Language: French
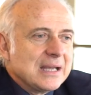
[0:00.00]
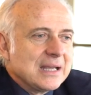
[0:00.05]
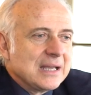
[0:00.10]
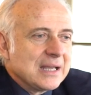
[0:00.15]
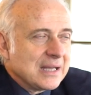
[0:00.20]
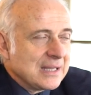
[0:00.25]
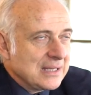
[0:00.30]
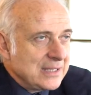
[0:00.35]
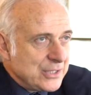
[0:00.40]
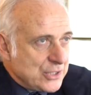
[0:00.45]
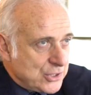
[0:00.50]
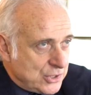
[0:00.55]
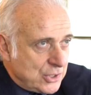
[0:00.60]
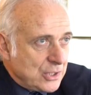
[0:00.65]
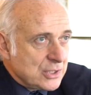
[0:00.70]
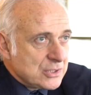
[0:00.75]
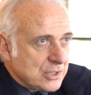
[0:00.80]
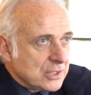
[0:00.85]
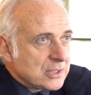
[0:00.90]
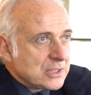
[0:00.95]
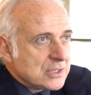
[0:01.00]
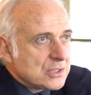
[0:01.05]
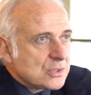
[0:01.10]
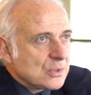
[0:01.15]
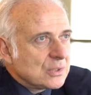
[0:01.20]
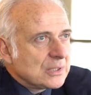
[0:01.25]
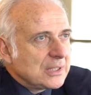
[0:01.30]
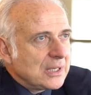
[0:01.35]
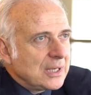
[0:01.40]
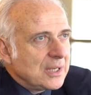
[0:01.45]
religieuses qui
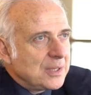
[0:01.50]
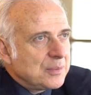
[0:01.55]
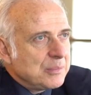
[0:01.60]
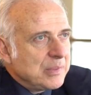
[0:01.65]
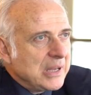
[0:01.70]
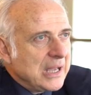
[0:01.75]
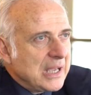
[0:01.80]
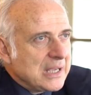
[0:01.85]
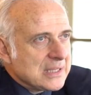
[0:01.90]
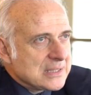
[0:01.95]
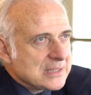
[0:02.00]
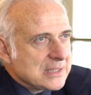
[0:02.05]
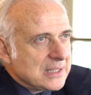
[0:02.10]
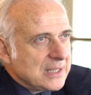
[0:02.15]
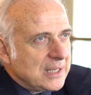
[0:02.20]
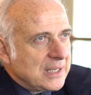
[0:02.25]
sont à la base